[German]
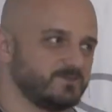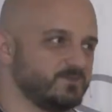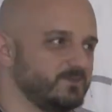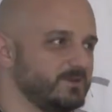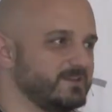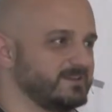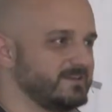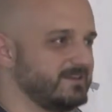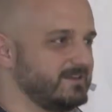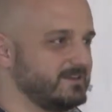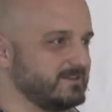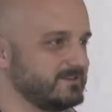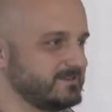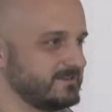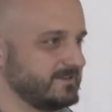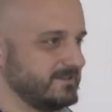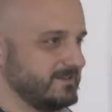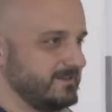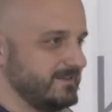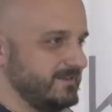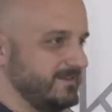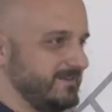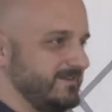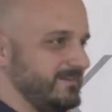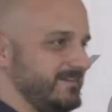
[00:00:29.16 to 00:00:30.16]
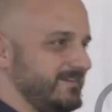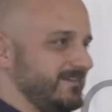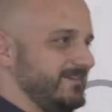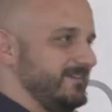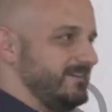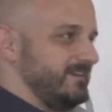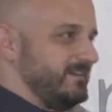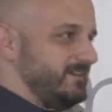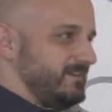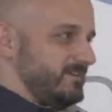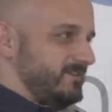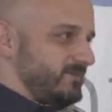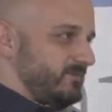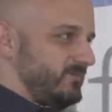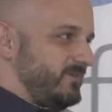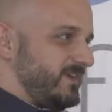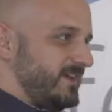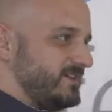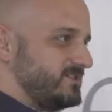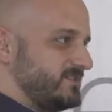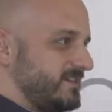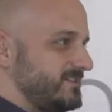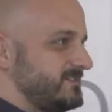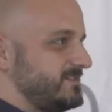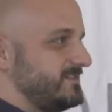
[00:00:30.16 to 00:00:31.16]
Vortrags.
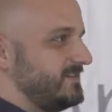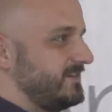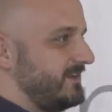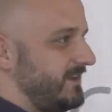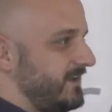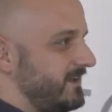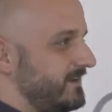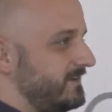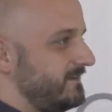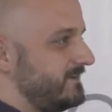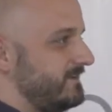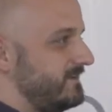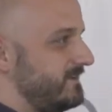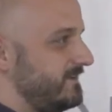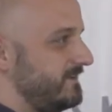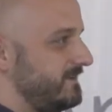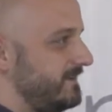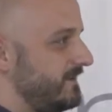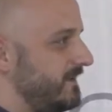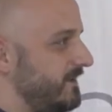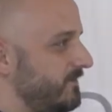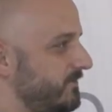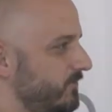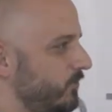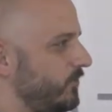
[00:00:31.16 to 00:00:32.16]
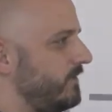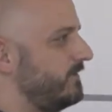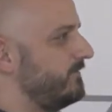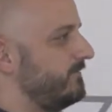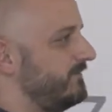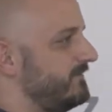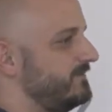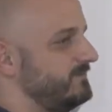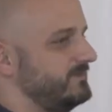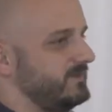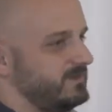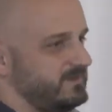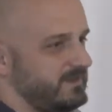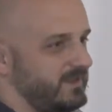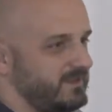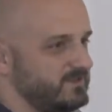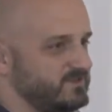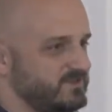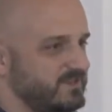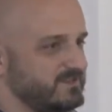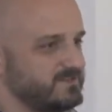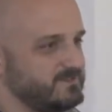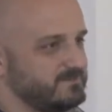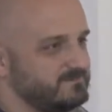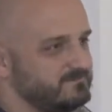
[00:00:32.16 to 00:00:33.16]
Wer schätzt sich ein, äh, oder nicht
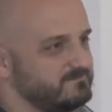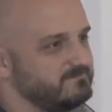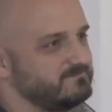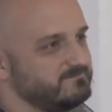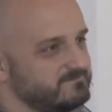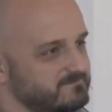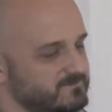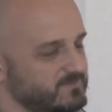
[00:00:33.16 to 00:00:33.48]
einschätzen,